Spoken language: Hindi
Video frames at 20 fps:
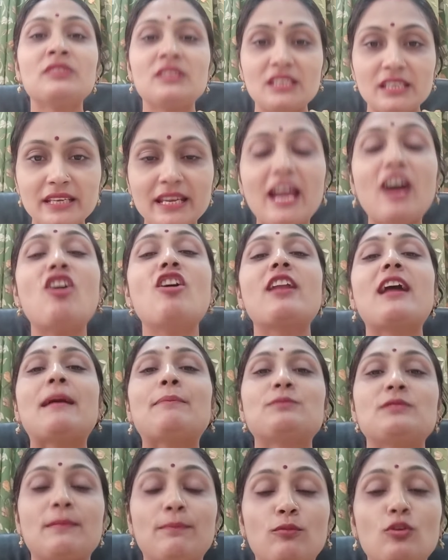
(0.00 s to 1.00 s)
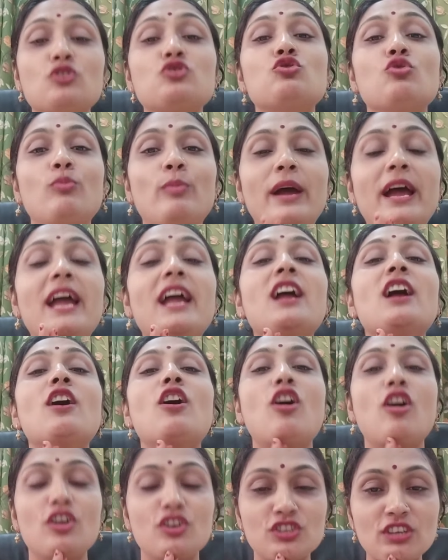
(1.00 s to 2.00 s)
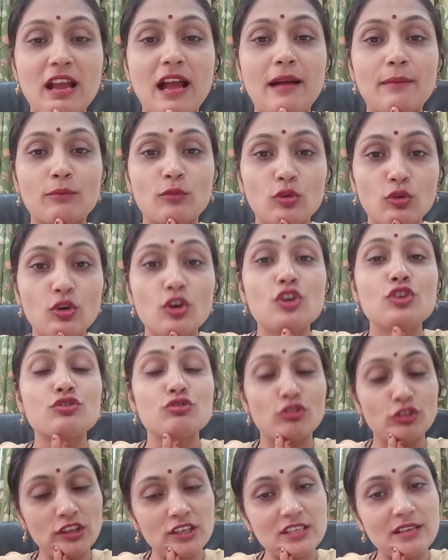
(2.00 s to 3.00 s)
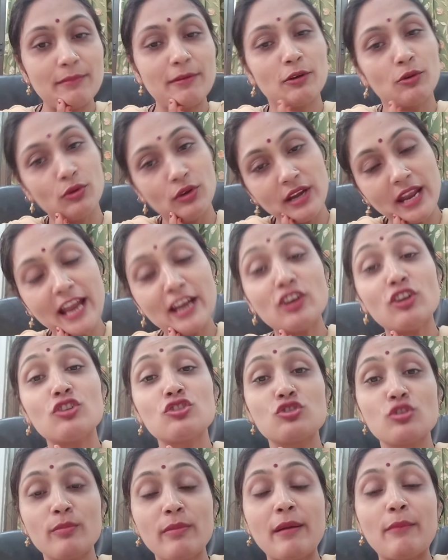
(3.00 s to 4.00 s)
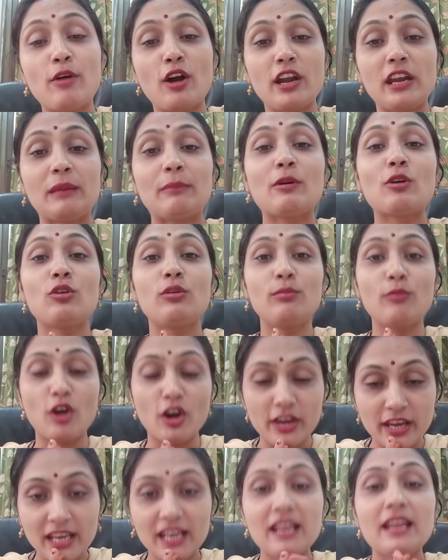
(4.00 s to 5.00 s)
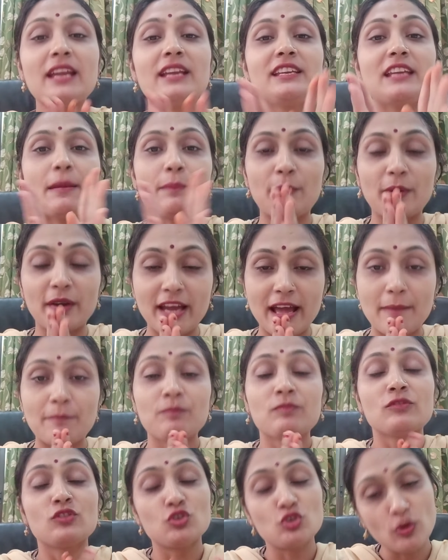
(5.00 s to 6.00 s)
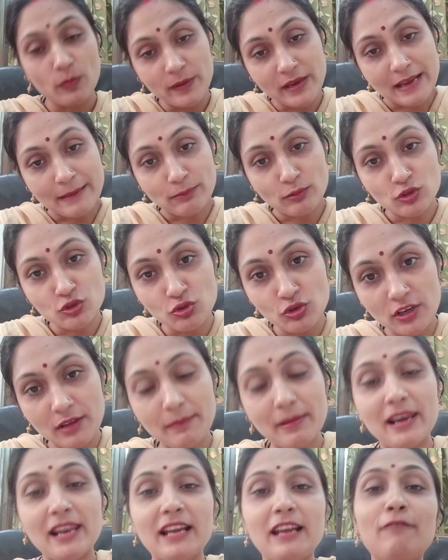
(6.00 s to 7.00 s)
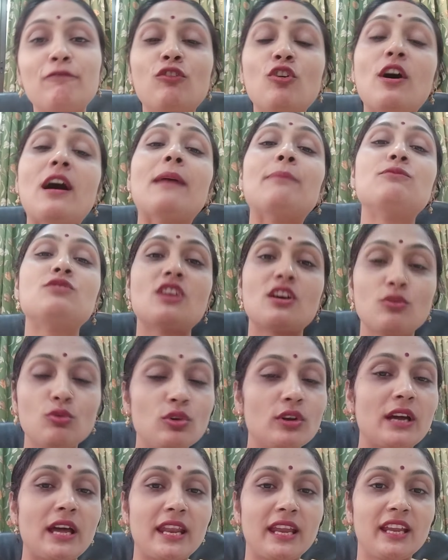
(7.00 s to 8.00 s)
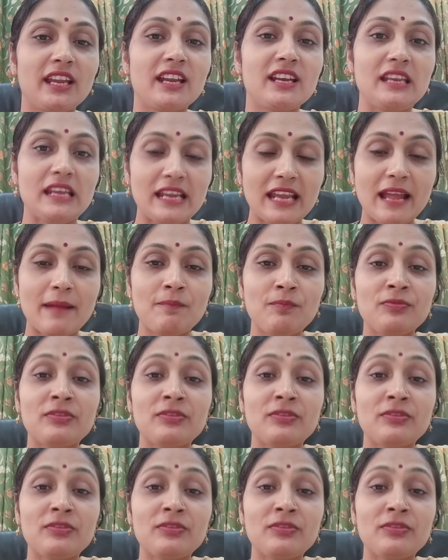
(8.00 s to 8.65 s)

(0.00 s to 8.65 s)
ठीक है और आप सबको सुबह और शाम को सोते समय गुड नाइट और सुबह मॉर्निंग में गुड मॉर्निंग या प्रणाम जो भी आपको सुटेबल लगे वो आप जरूर करेंगे ठीक है